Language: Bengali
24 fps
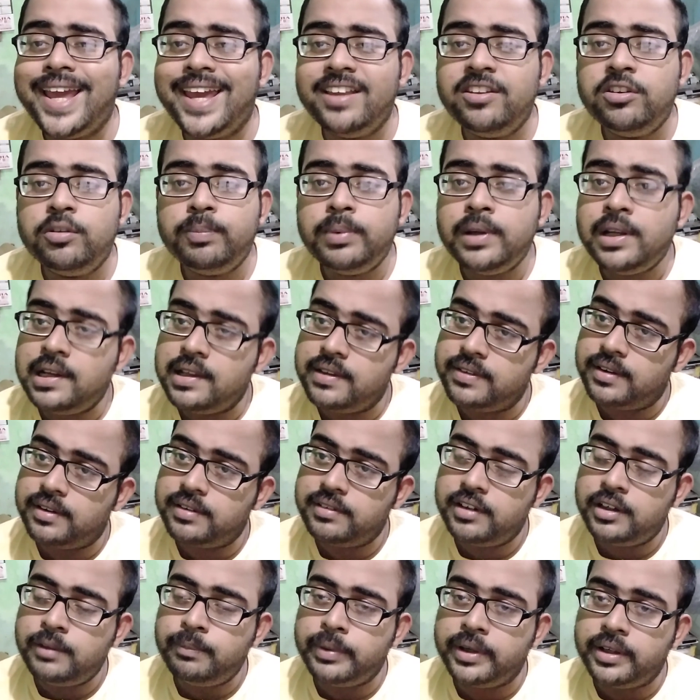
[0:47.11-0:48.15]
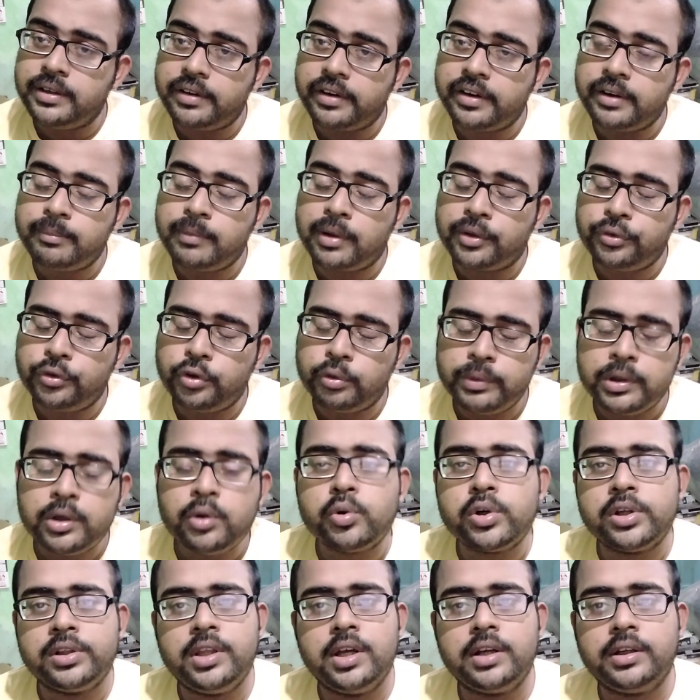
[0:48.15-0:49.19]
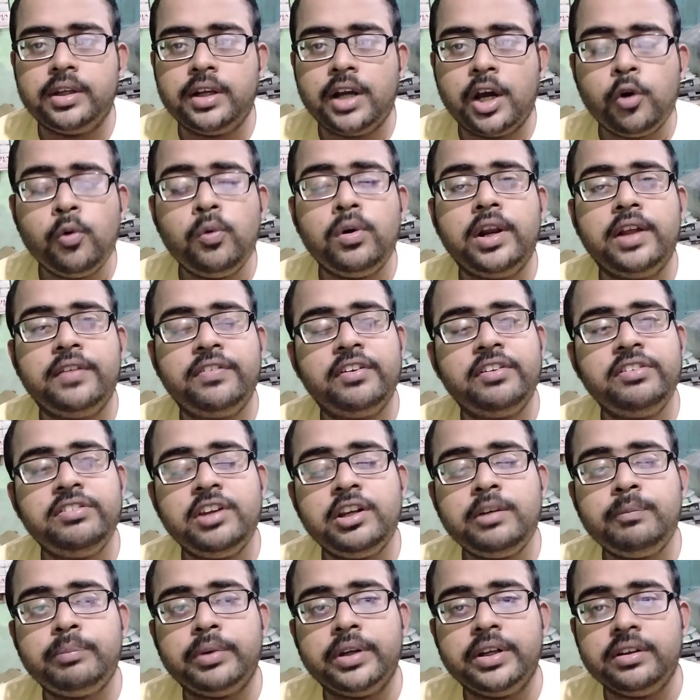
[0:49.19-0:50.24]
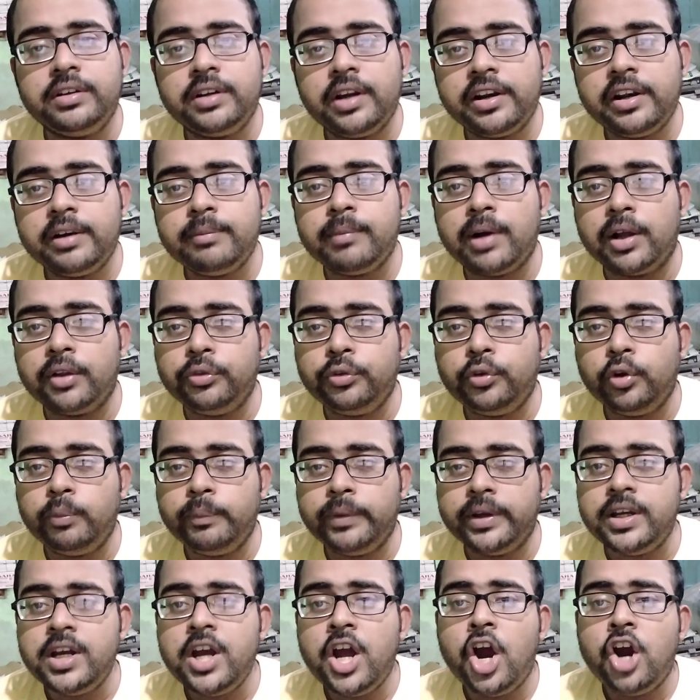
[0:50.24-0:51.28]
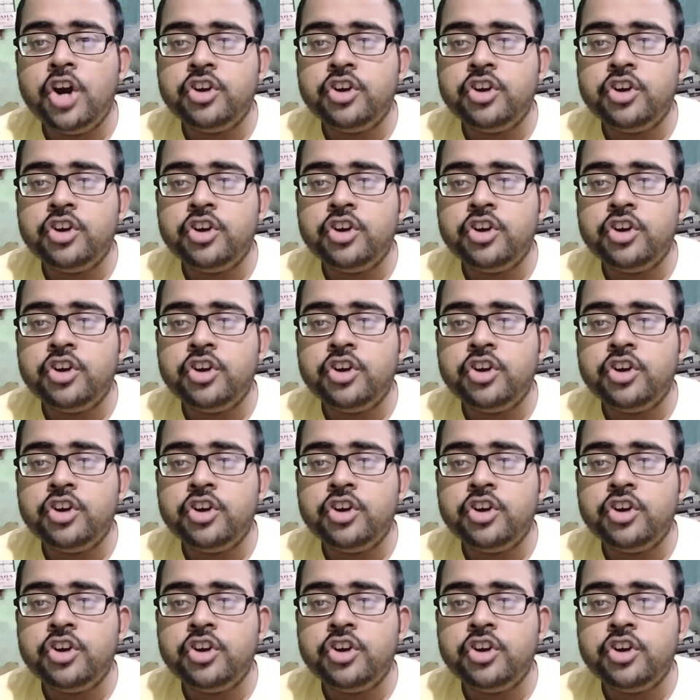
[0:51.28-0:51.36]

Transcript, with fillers: এইচপি লেজার জেট প্রিন্টারের মাধ্যমে করে থাকি কারণ লেজার জেট প্রিন্টারের মাধ্যমে